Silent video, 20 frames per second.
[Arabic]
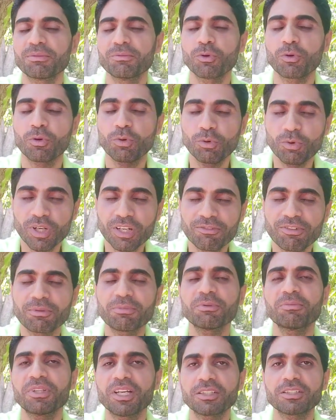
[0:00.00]
من جواه
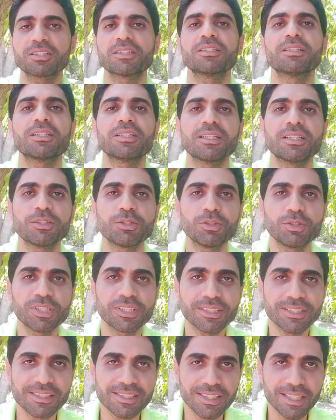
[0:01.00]
فبيبدأ
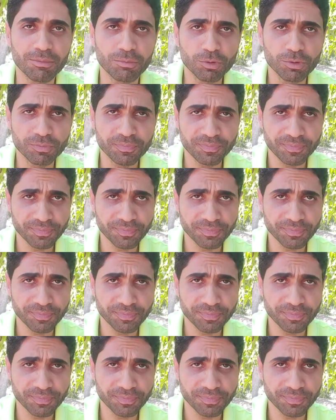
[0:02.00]
يعلن إسلامه